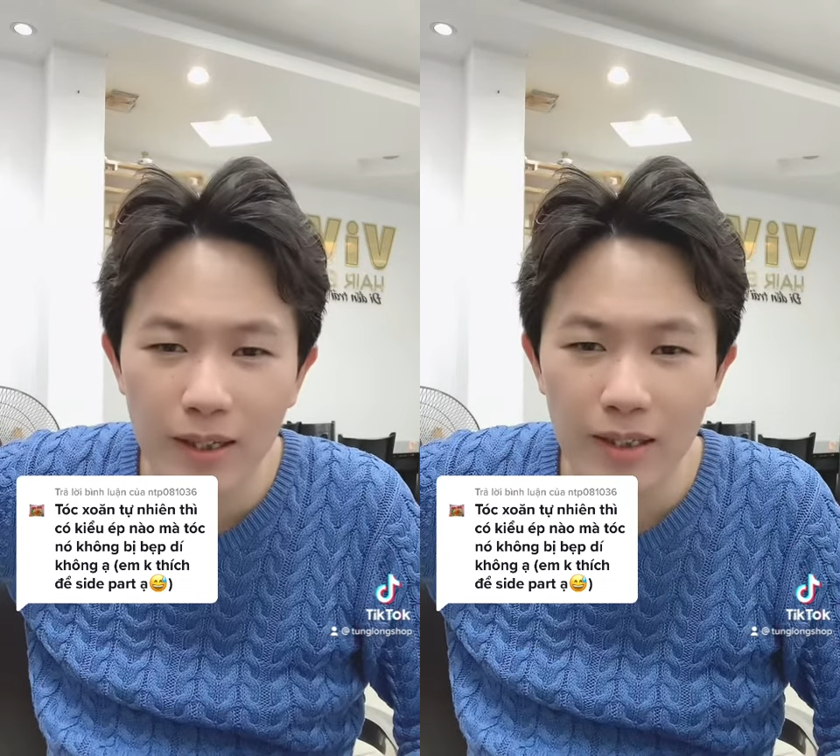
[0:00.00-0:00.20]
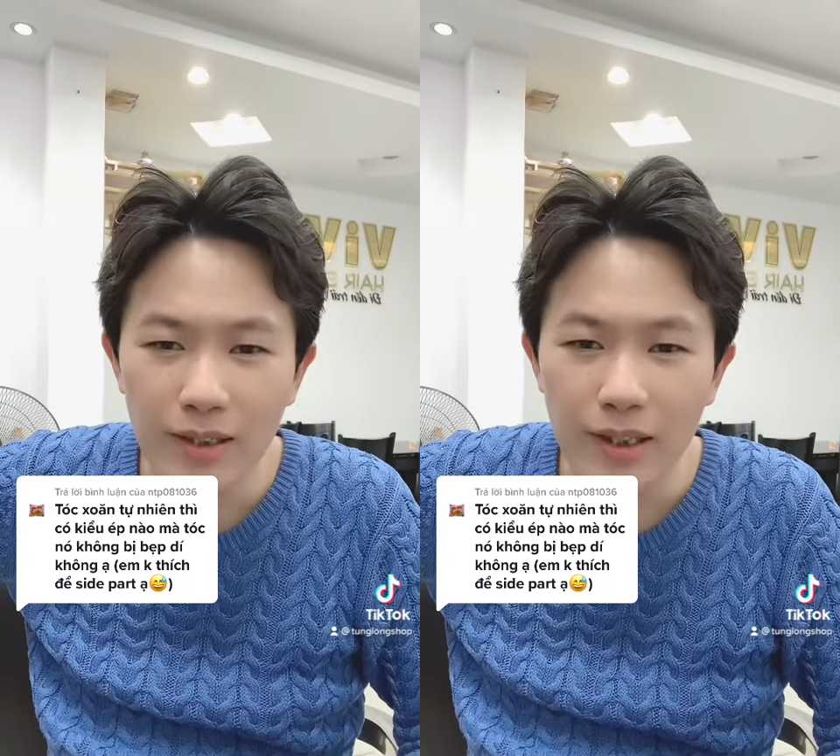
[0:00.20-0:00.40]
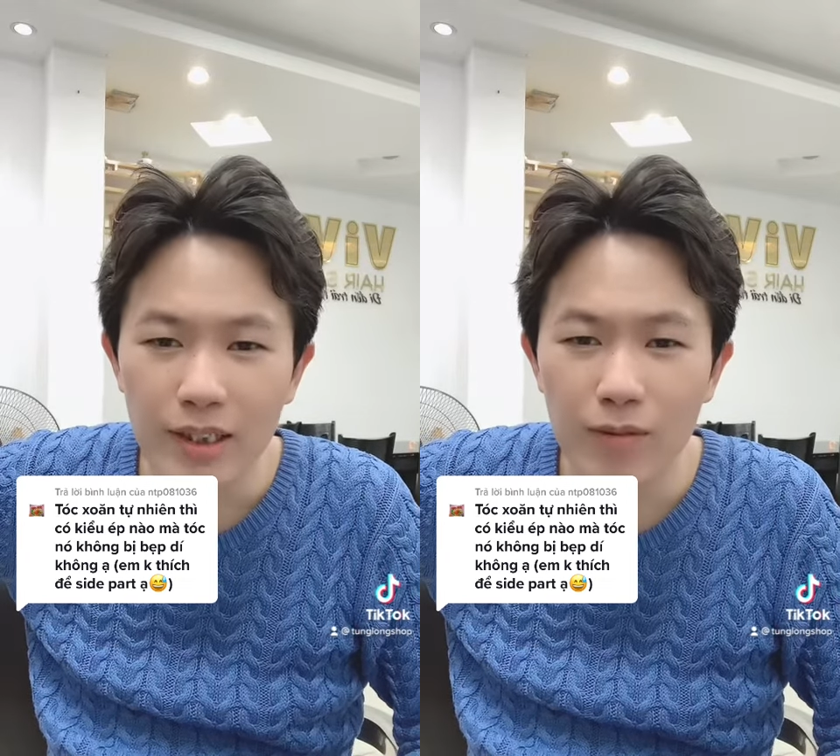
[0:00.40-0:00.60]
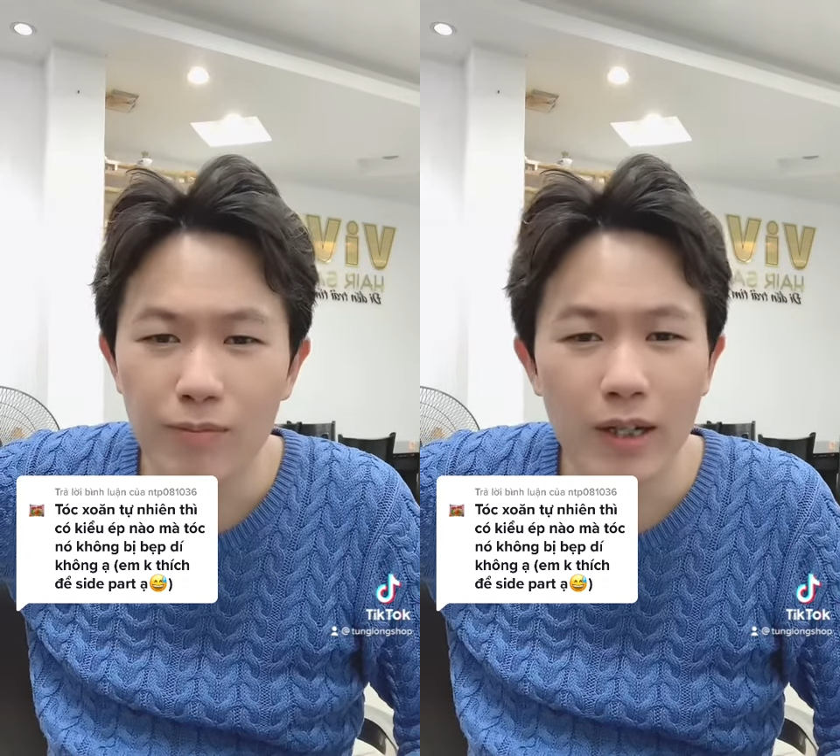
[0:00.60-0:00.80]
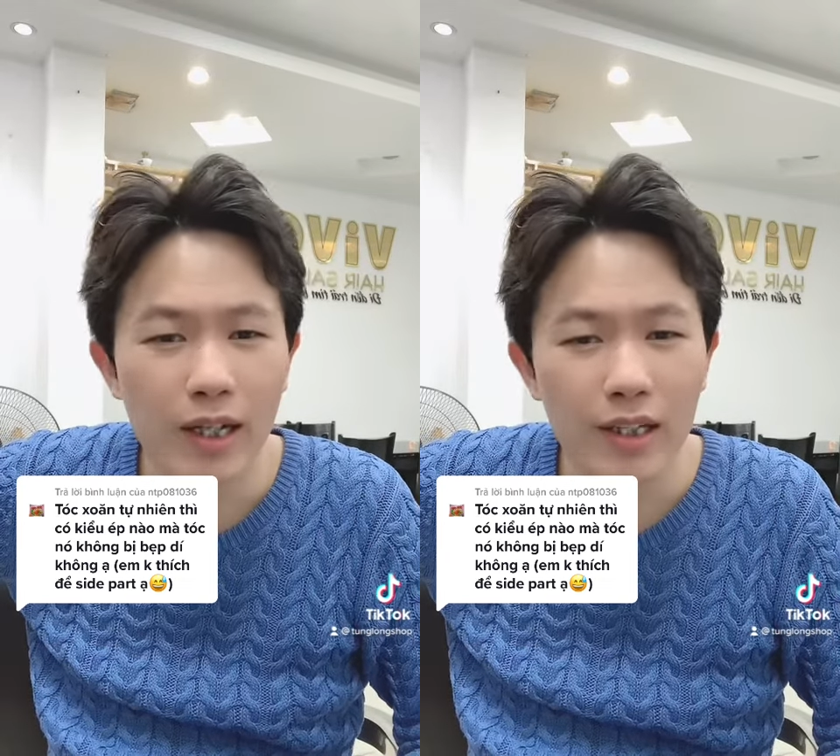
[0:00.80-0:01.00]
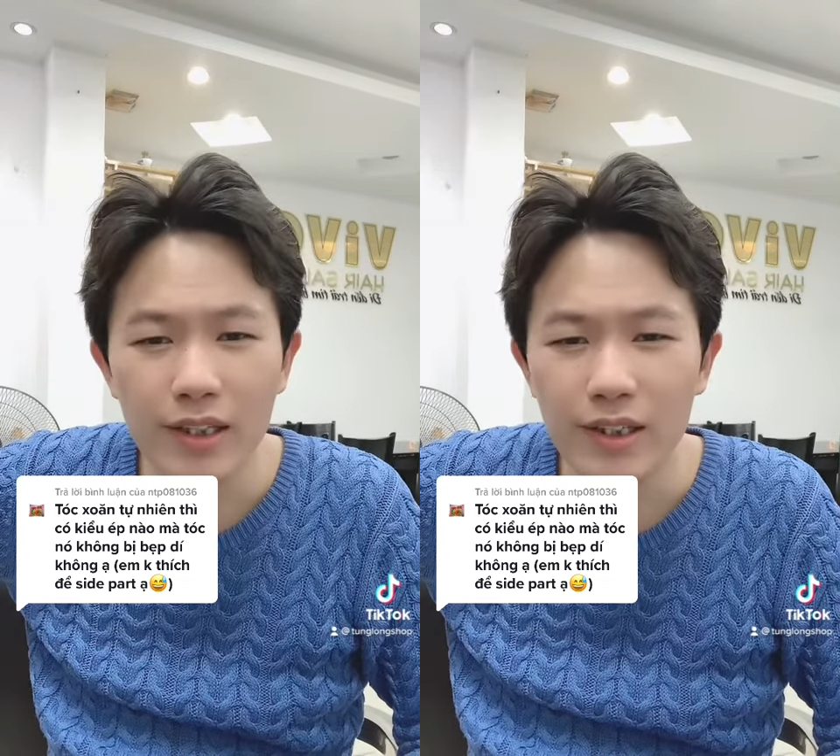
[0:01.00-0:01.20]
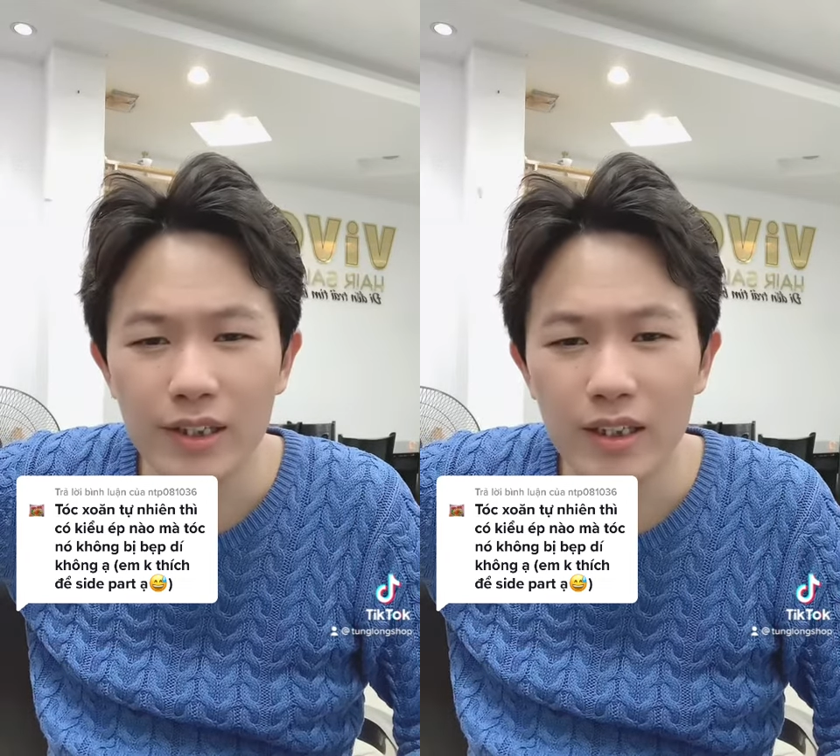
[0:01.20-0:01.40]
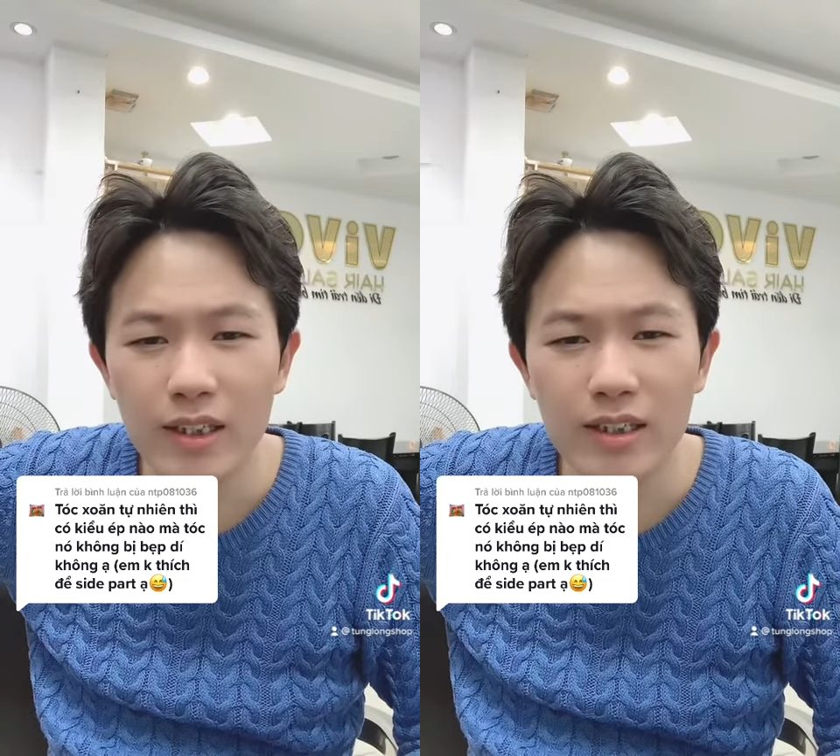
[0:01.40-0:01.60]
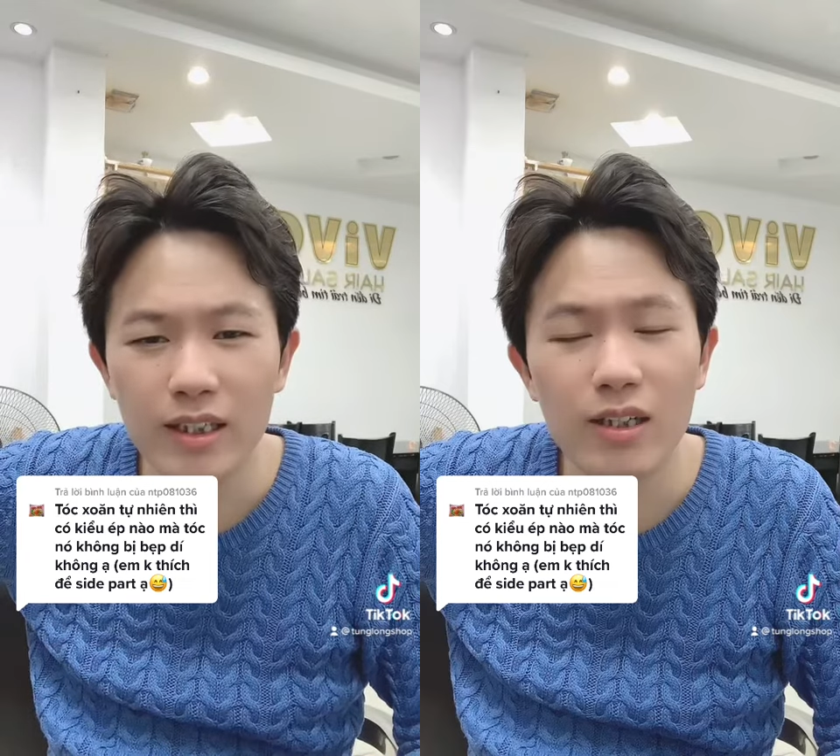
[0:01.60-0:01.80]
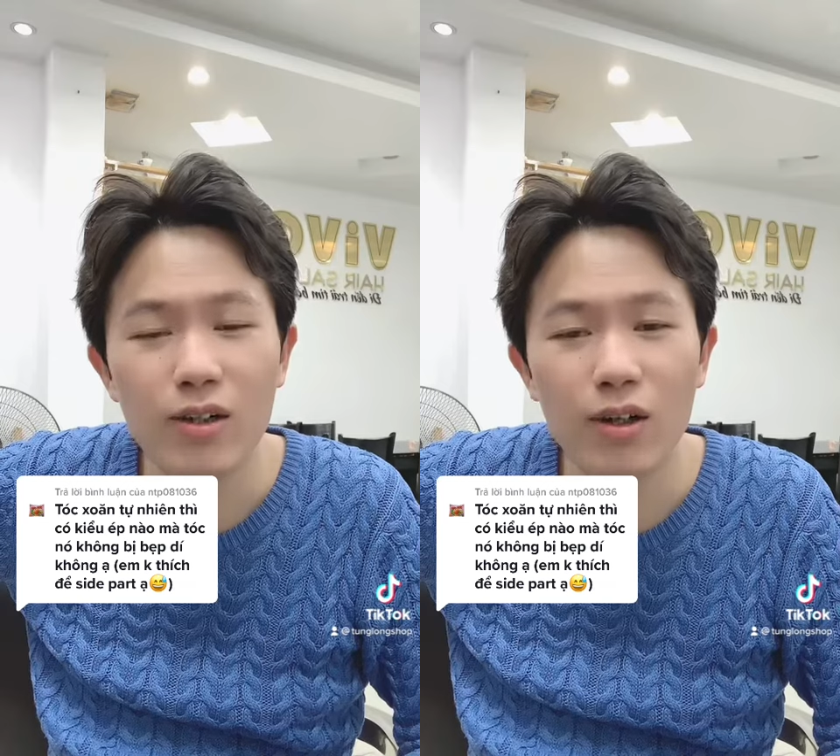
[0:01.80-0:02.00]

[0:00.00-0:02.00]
những cái tóc mà gần như là rất là